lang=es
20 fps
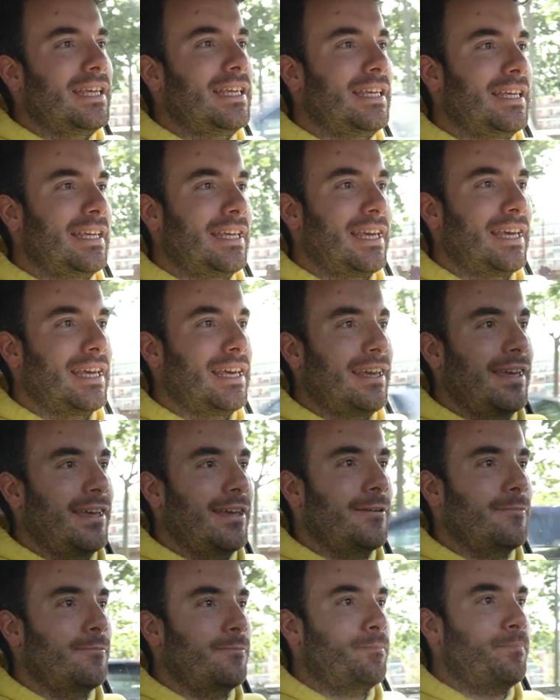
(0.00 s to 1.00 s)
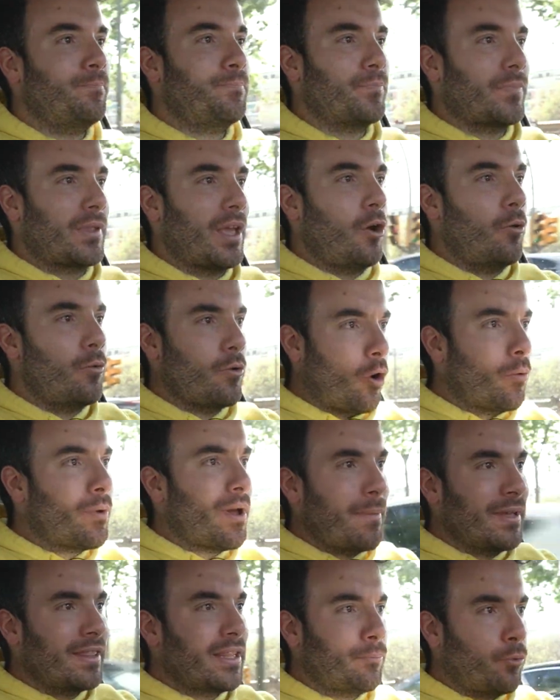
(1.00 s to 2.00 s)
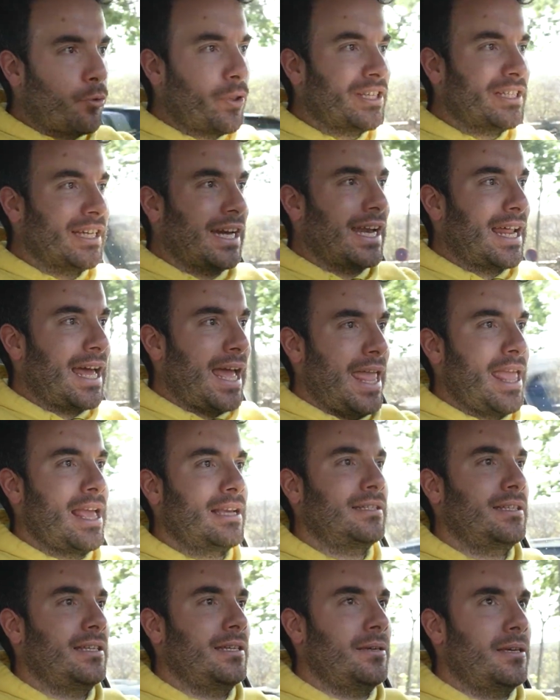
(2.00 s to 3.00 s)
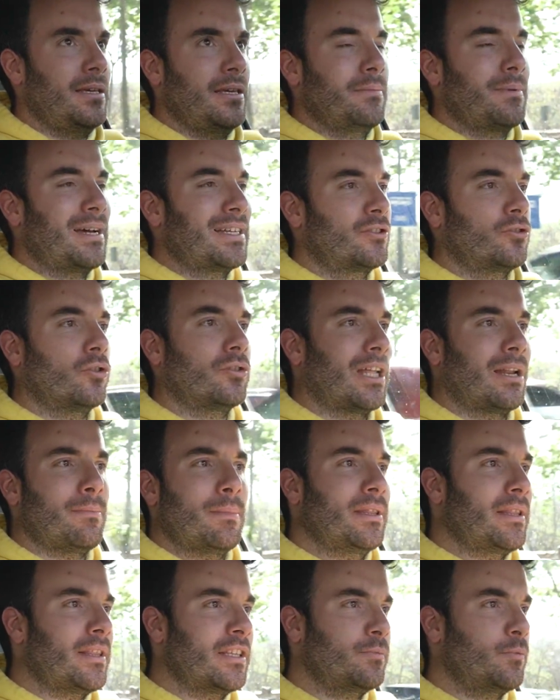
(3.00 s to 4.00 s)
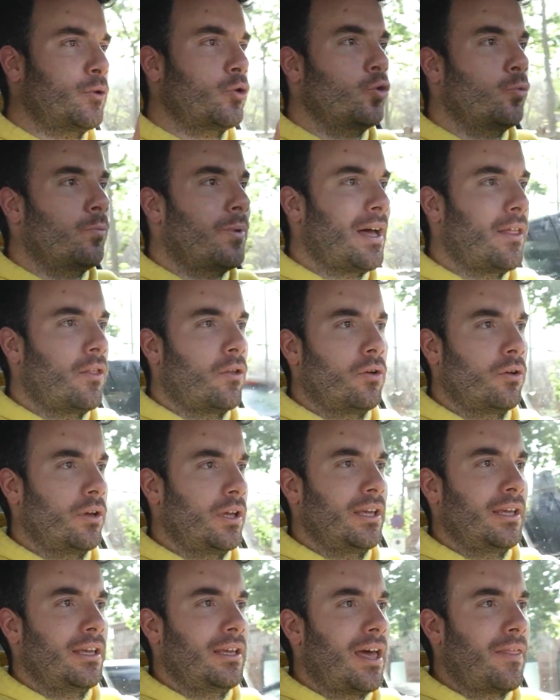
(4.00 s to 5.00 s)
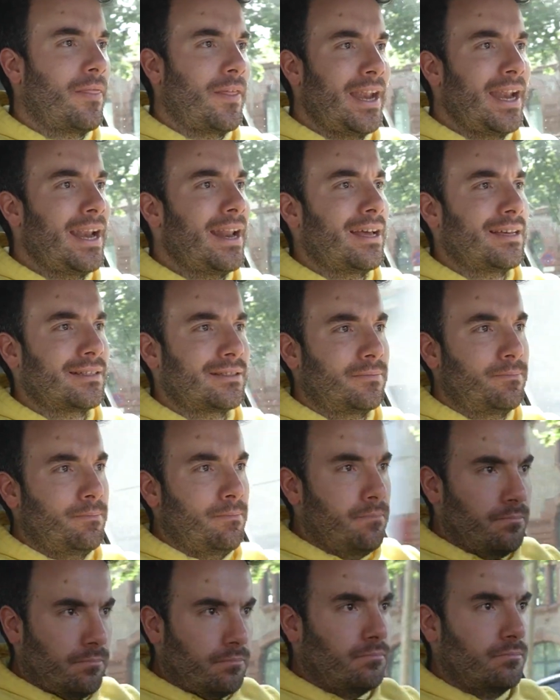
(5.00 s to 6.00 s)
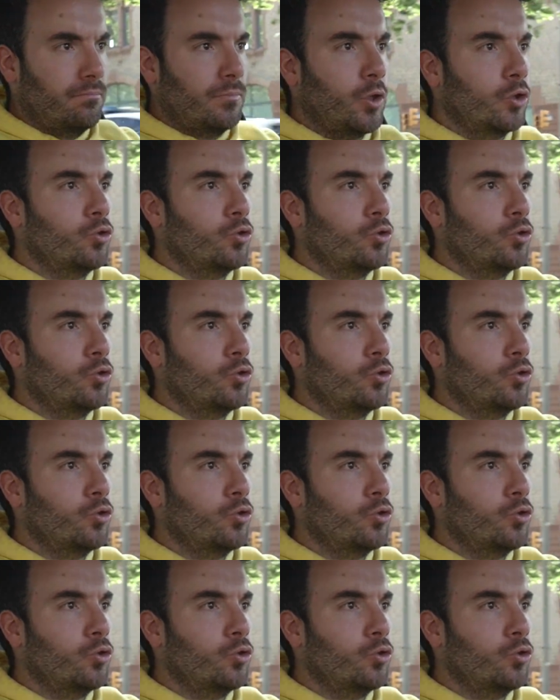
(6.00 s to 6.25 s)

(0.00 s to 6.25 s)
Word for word: y que mm, obviamente puedes llegar a ella si vas totalmente despreocupado y aceleras mm,